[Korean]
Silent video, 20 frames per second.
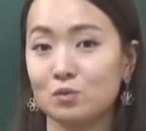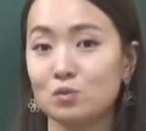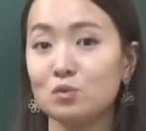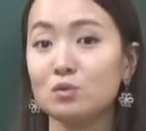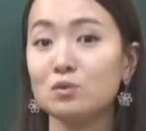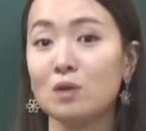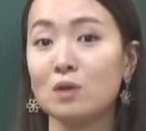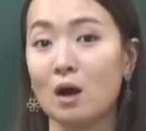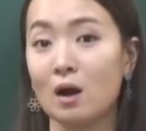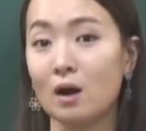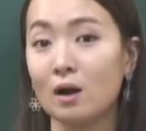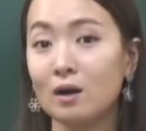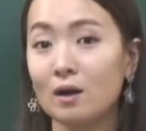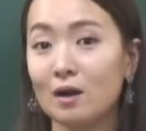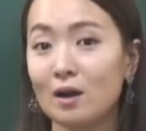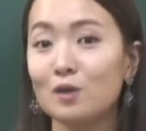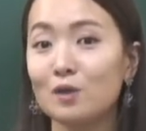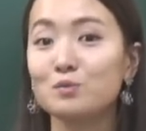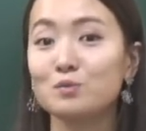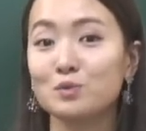
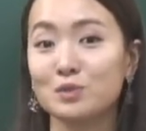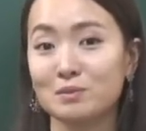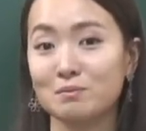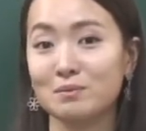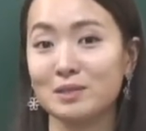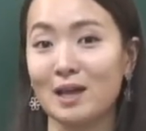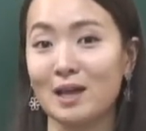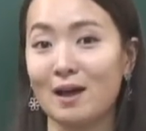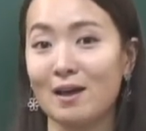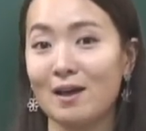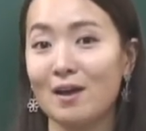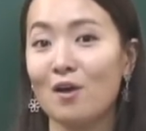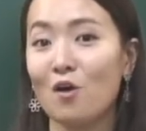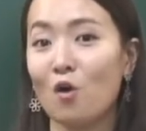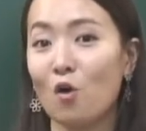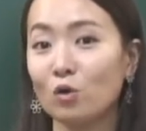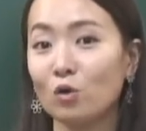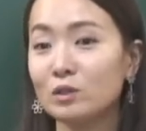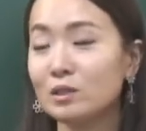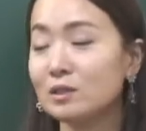취날 하고 묻습니다.
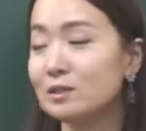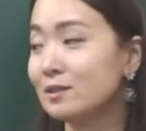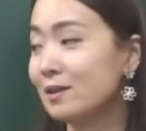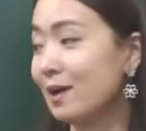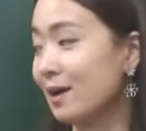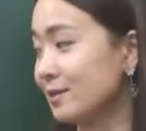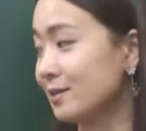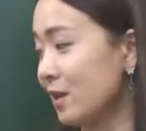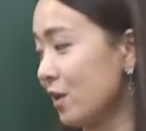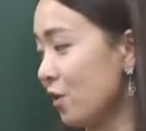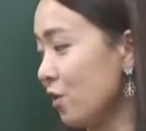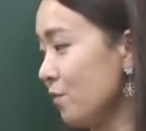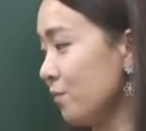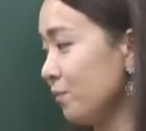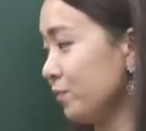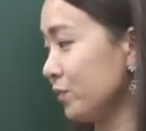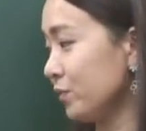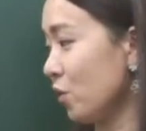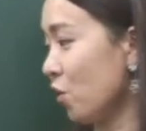어디를 가세요?